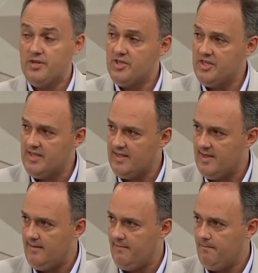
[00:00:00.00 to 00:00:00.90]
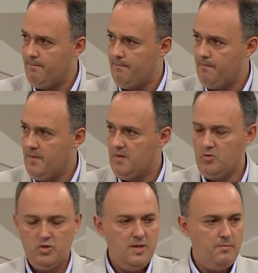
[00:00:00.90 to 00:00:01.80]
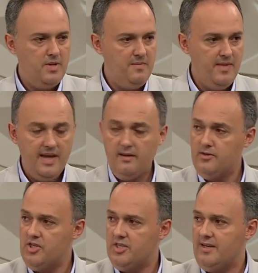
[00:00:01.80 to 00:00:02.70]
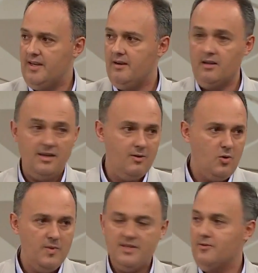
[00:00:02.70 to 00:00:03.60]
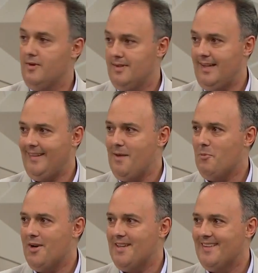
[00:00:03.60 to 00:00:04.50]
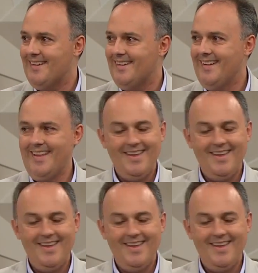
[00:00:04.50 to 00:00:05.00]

por dia, do dia 1 de janeiro, ó, tá no começo do ano, dá tempo ainda. Dá,